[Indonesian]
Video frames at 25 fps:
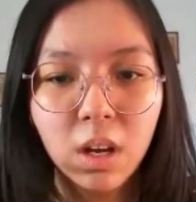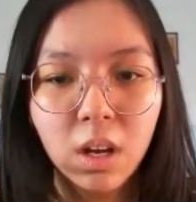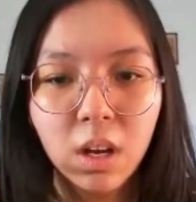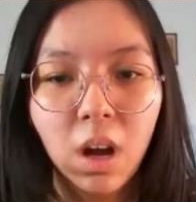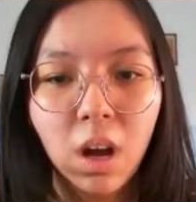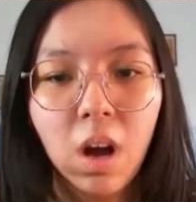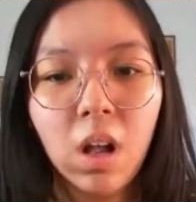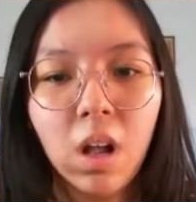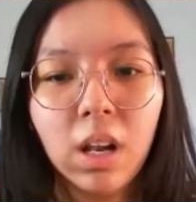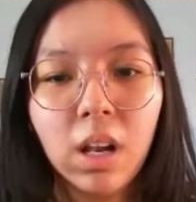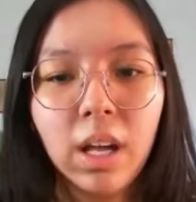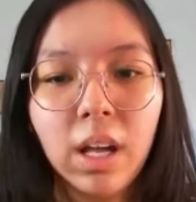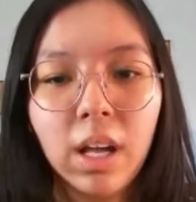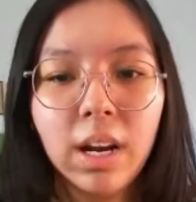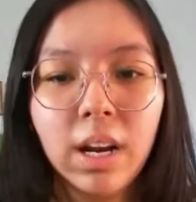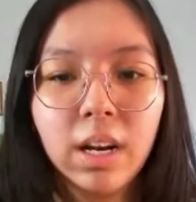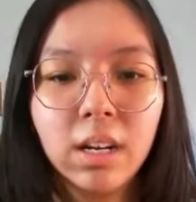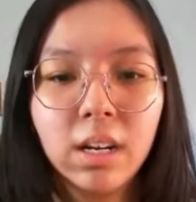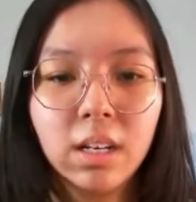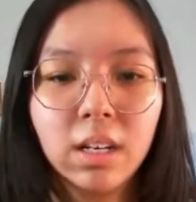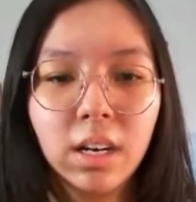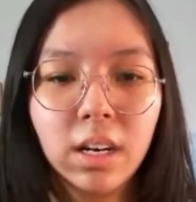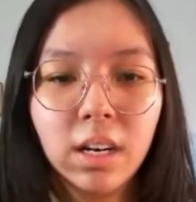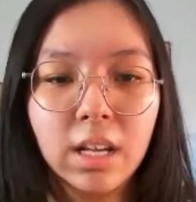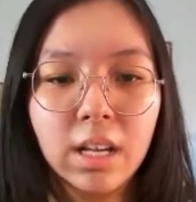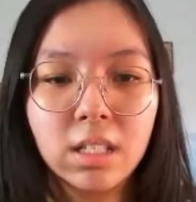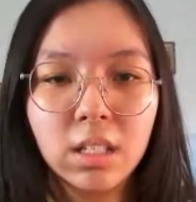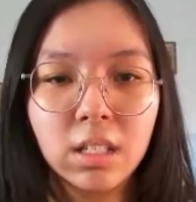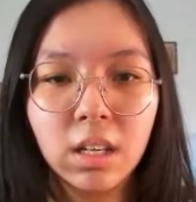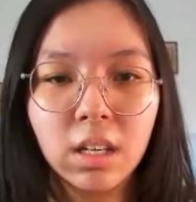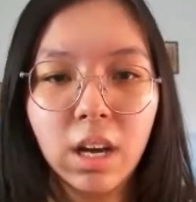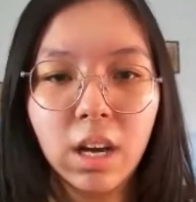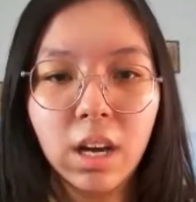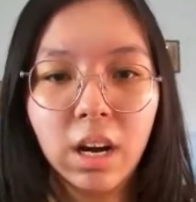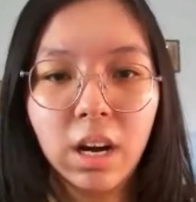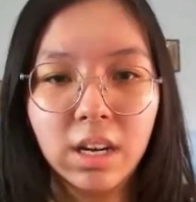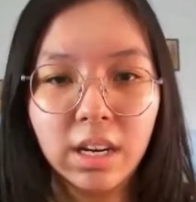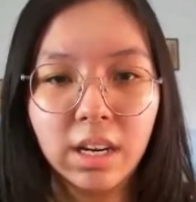oleh Raden Ajeng
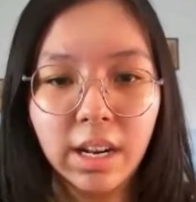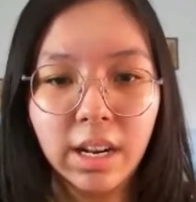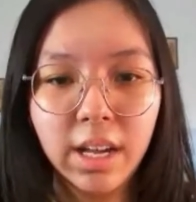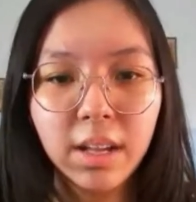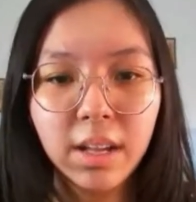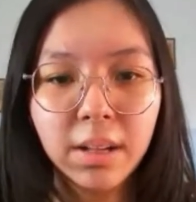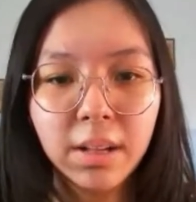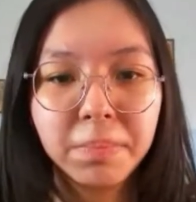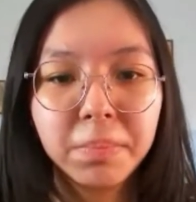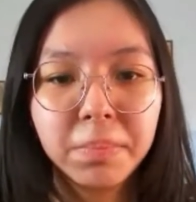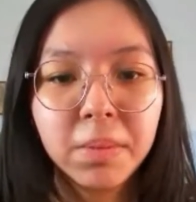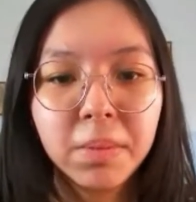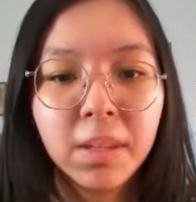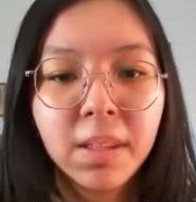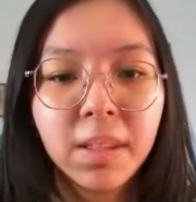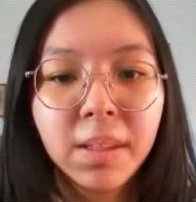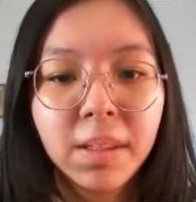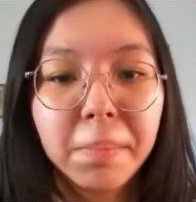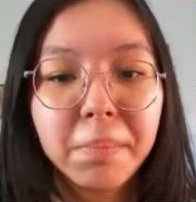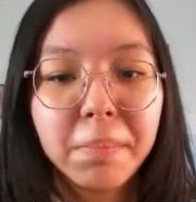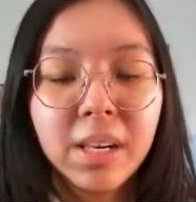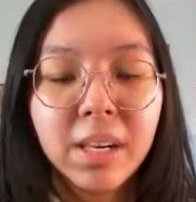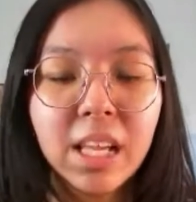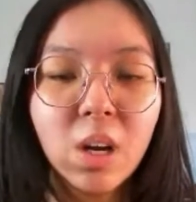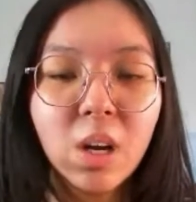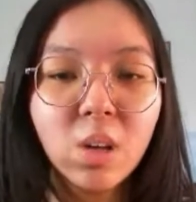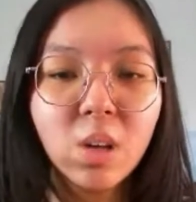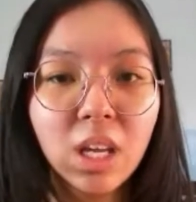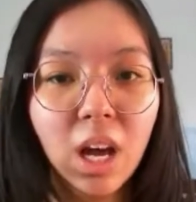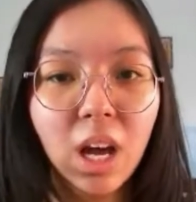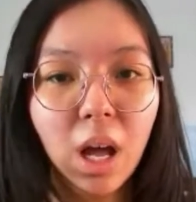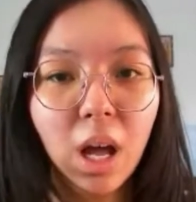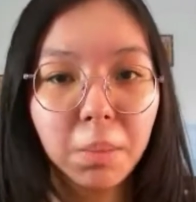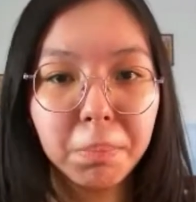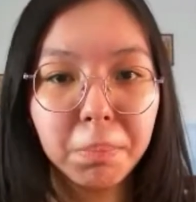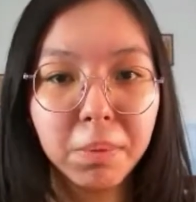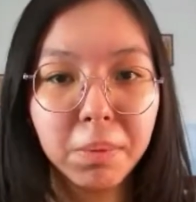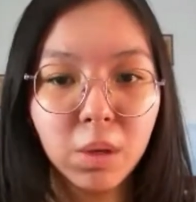Kardina, beliau
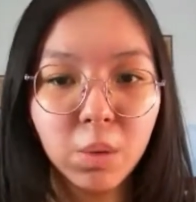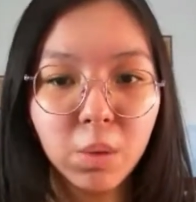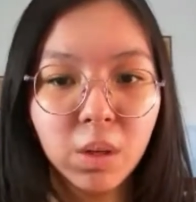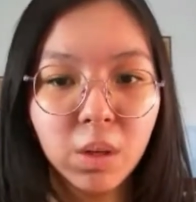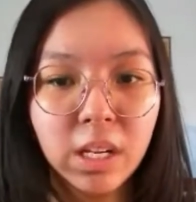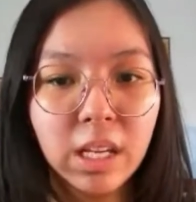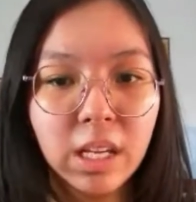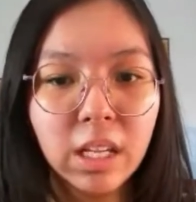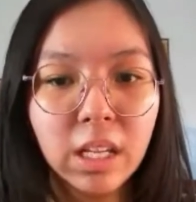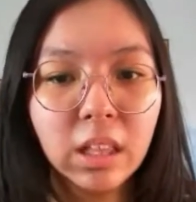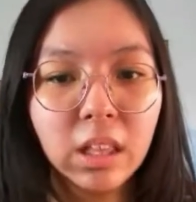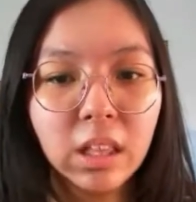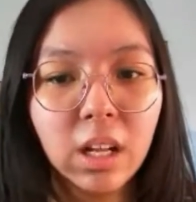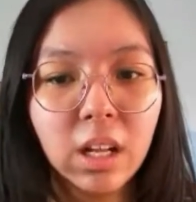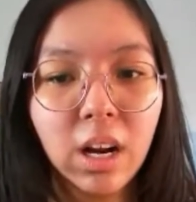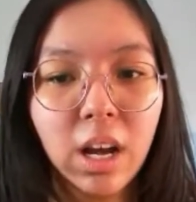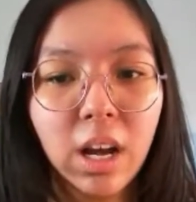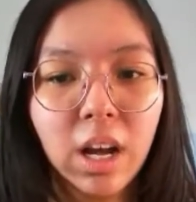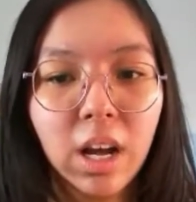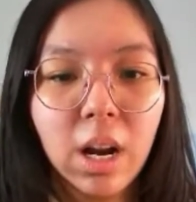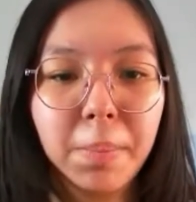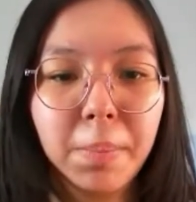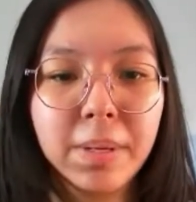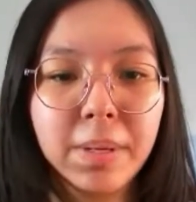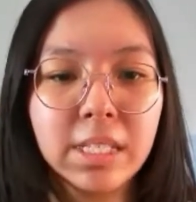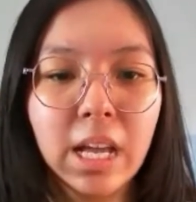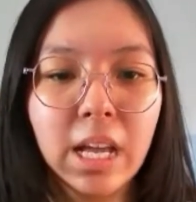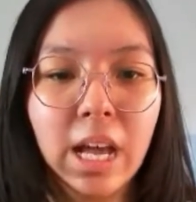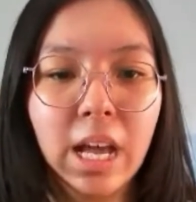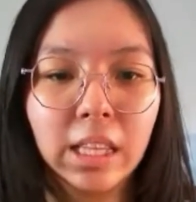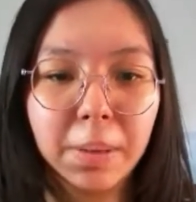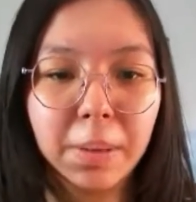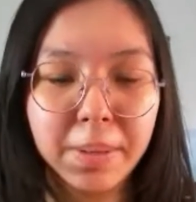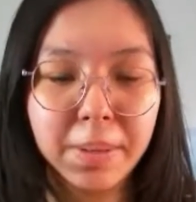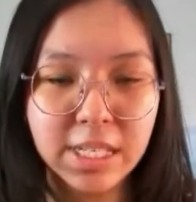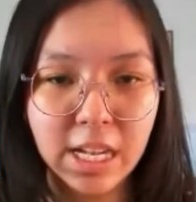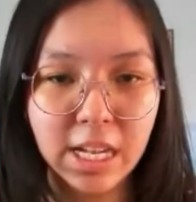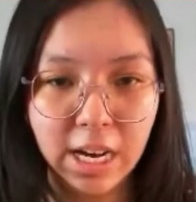sangat peduli terhadap kesehatan
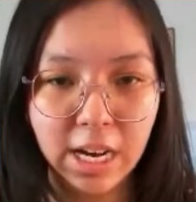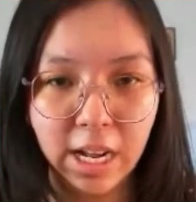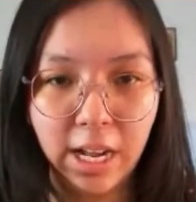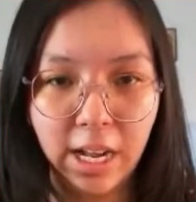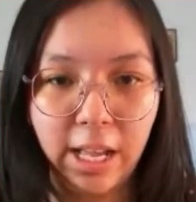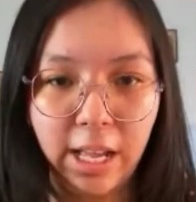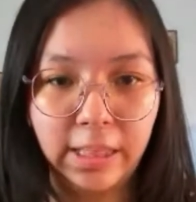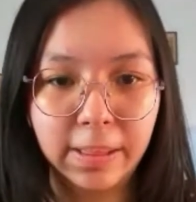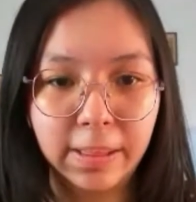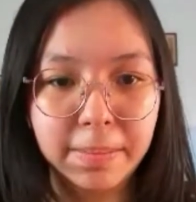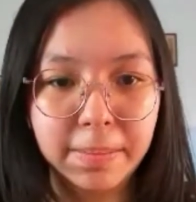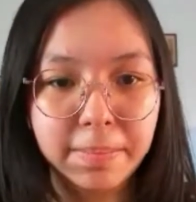masyarakat.